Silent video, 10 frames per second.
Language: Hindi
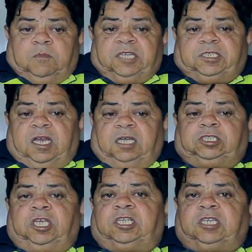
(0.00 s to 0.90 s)
माशाल्लाह
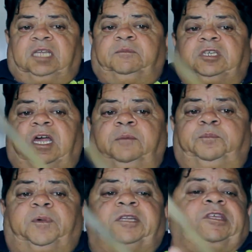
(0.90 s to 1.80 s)
छः सात मसाले
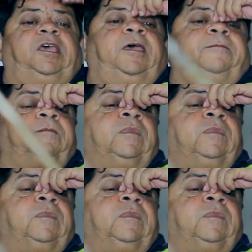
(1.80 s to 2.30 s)
पड़ते हैं